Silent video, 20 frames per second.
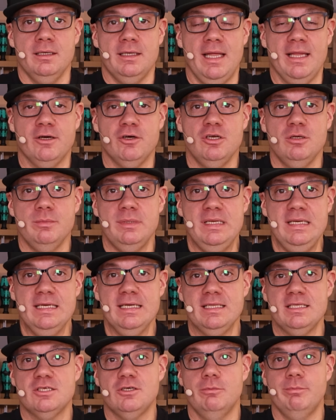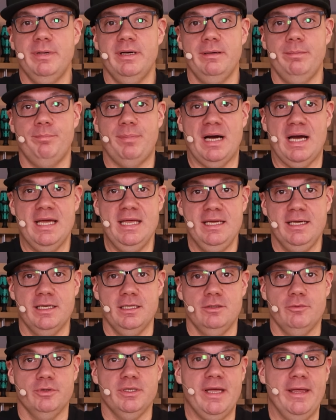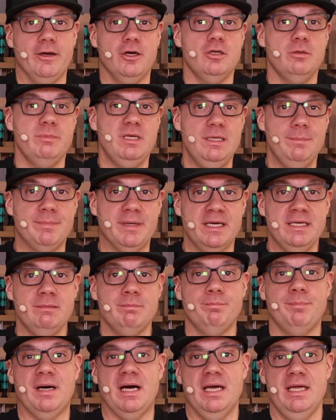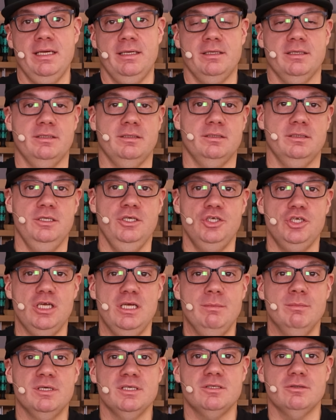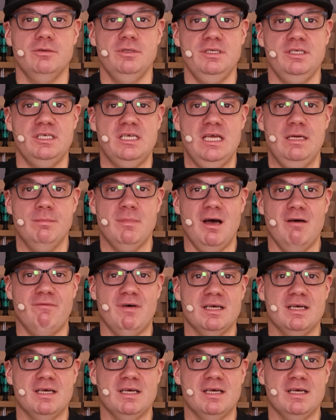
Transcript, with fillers: Ergonomie zum Biken oder Ergonomie beim Biken ist immer so ein Thema,